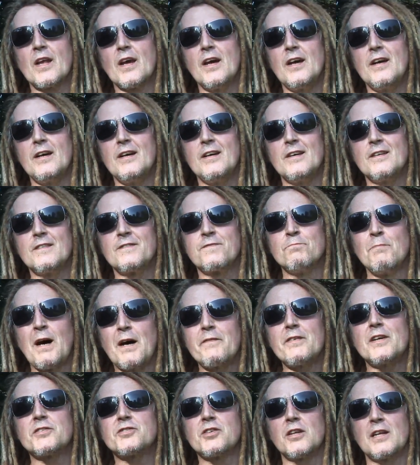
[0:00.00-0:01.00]
e,
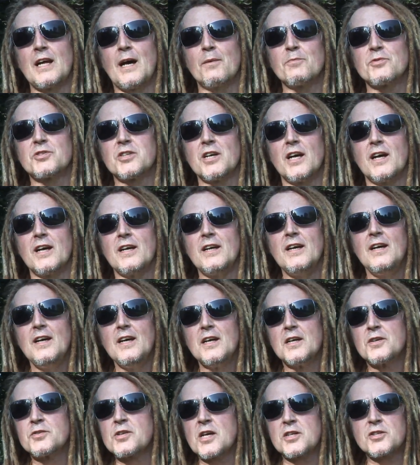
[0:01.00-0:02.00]
wmawia się nam, że,
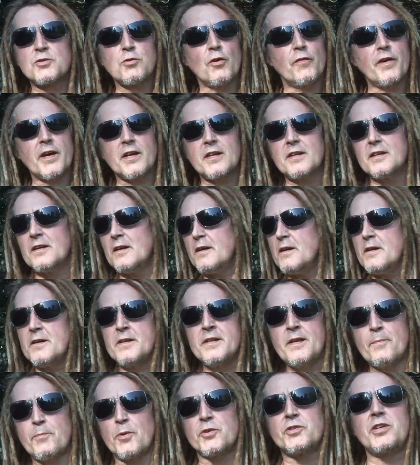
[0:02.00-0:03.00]
że człowiek
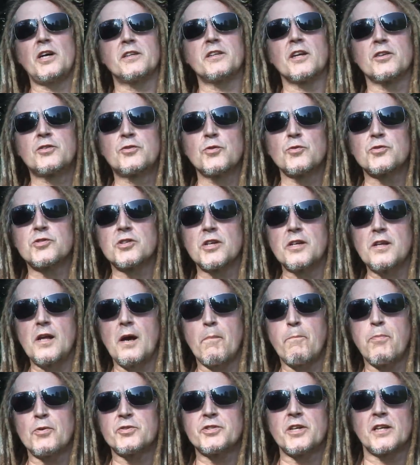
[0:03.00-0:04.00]
nie posiada duszy,
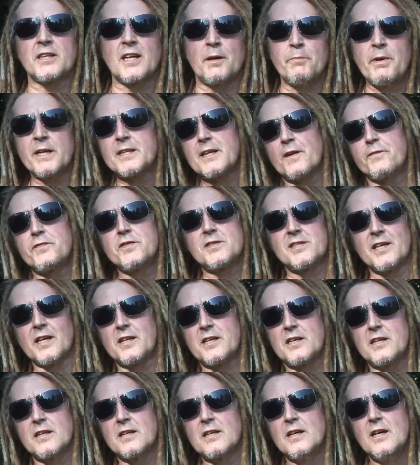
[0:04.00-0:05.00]
nie posiada
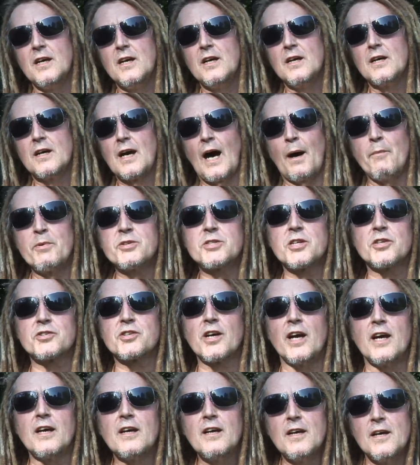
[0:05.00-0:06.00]
metafizyki, a myślę,
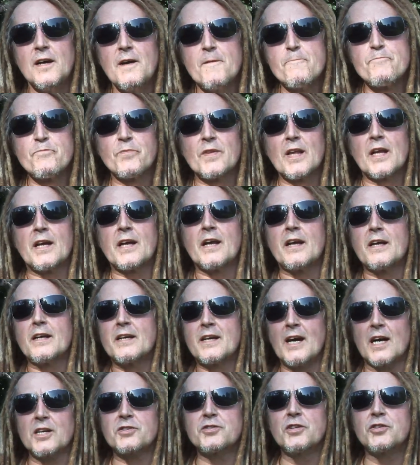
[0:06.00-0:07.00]
że
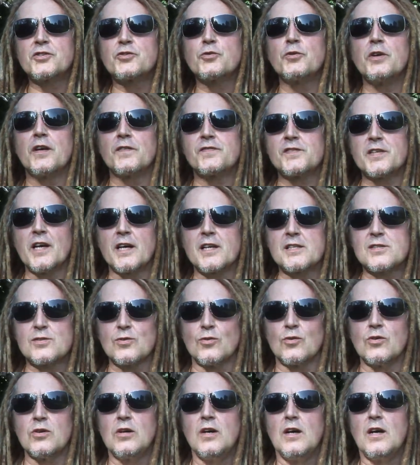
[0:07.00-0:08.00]
każdy czuje w
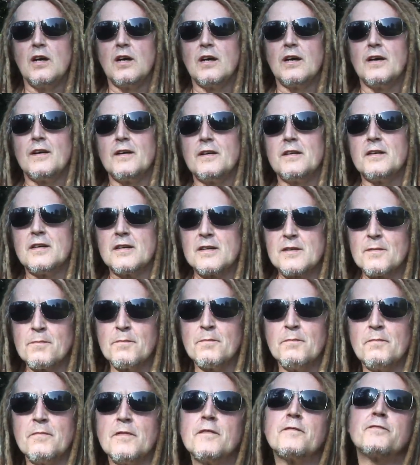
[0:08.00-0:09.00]
sercu,
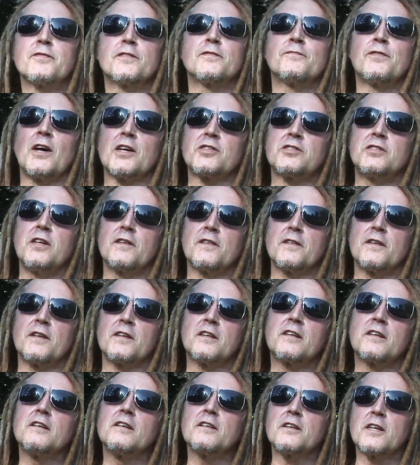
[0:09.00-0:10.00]
właśnie
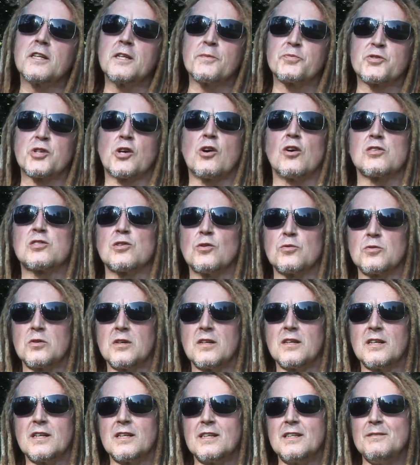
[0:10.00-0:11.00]
kiedy przychodzą
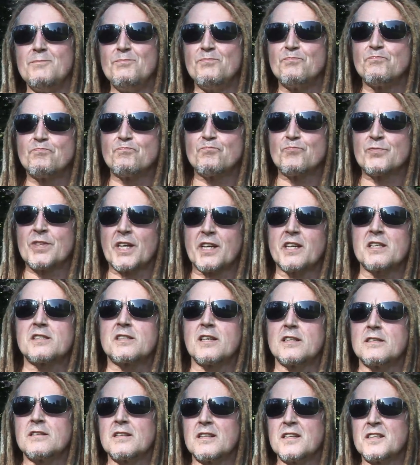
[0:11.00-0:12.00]
e, takie,
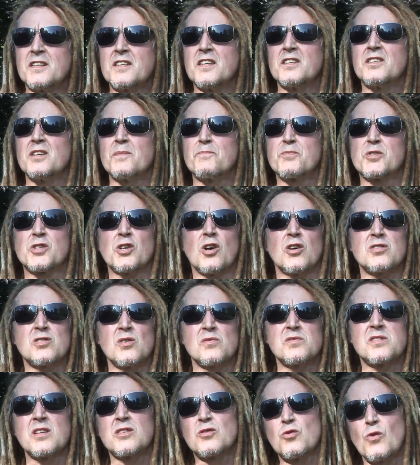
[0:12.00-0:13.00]
kiedy
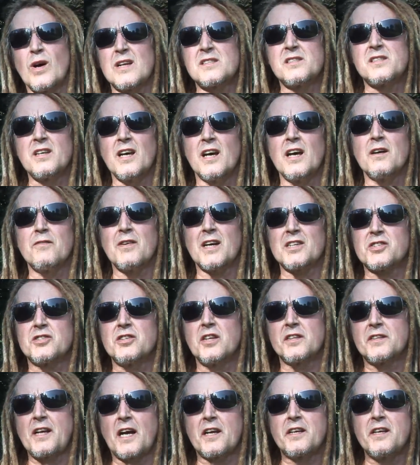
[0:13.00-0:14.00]
przychodzą sytuacje
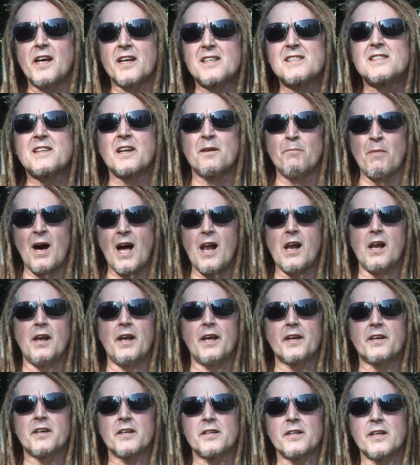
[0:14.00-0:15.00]
właśnie takie
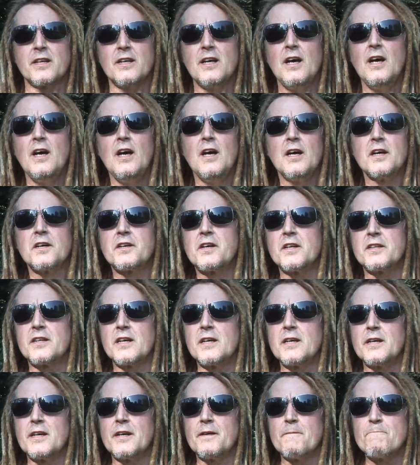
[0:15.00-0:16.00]
ekstremalne, kiedy,
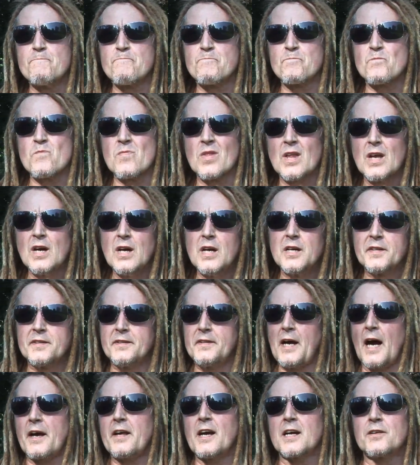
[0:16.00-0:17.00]
kiedy mm,
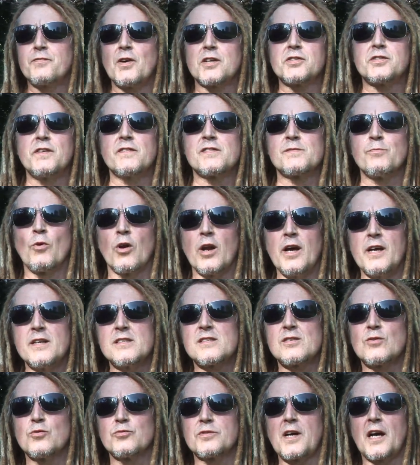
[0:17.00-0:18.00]
tak jak właśnie w
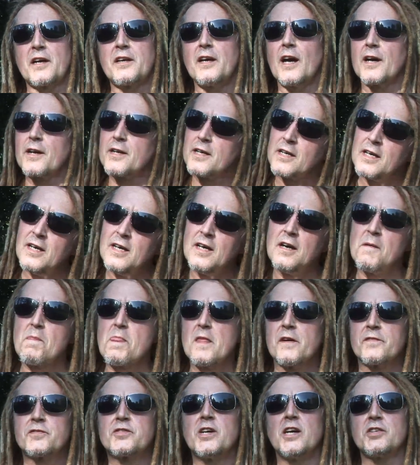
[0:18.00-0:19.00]
Smoleńsku, tak jak
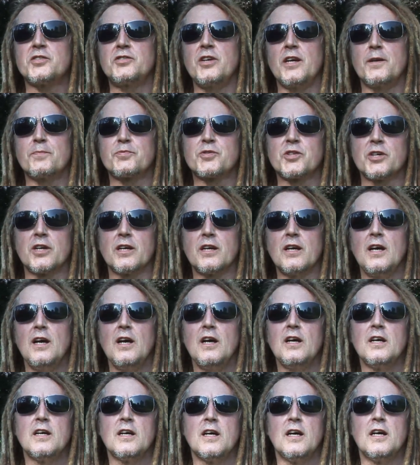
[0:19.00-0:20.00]
wcześniej przy
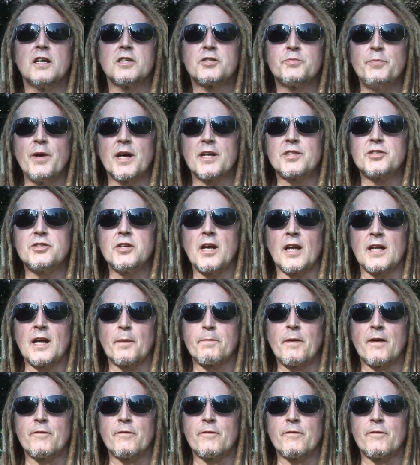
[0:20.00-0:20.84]
E, śmierci Jana